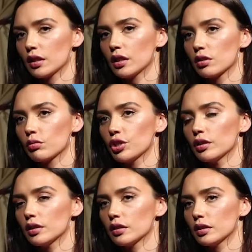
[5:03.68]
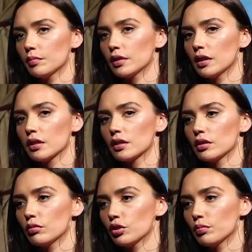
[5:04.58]
Когда это случилось, это было для нас
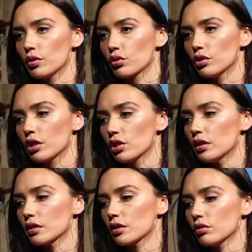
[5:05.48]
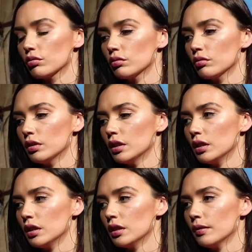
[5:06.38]
очень большой неожиданностью,
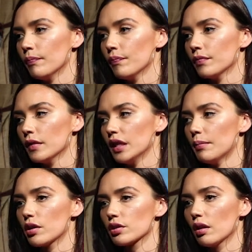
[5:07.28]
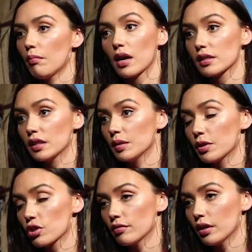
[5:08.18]
и я Макс сказала, Макс, ты не
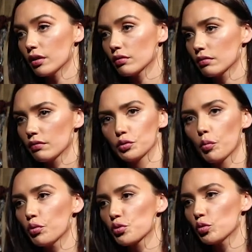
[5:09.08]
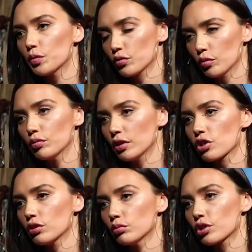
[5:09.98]
переживай, все будет супер, все будет
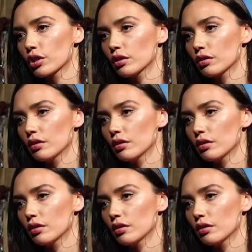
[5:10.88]
даже лучше.